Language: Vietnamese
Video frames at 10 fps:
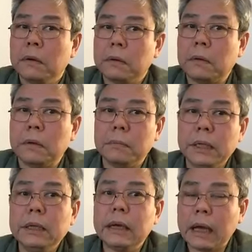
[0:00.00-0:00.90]
của
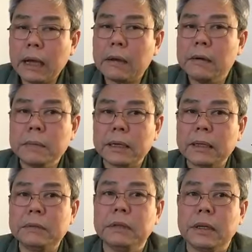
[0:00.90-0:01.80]
Mỹ đã có mặt
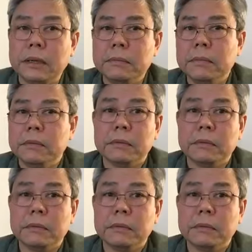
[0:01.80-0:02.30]
tại Việt Nam